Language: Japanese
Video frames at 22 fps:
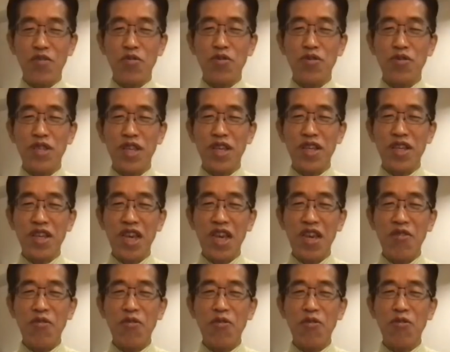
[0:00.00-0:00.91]
突然
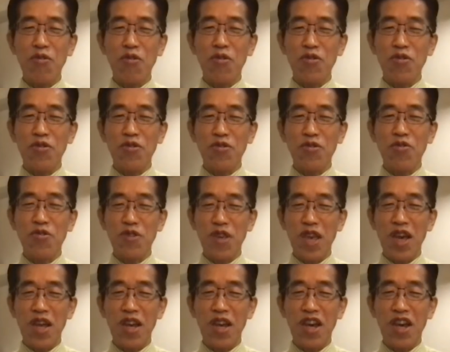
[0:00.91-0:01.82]
芸能のすごく
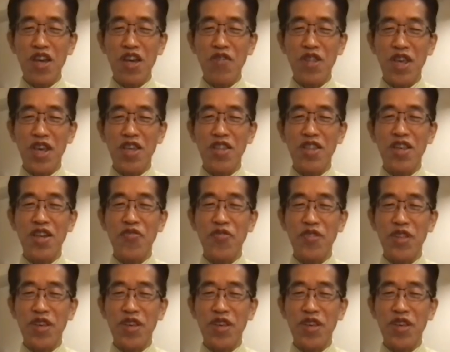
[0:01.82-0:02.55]
柔らかい話題になっ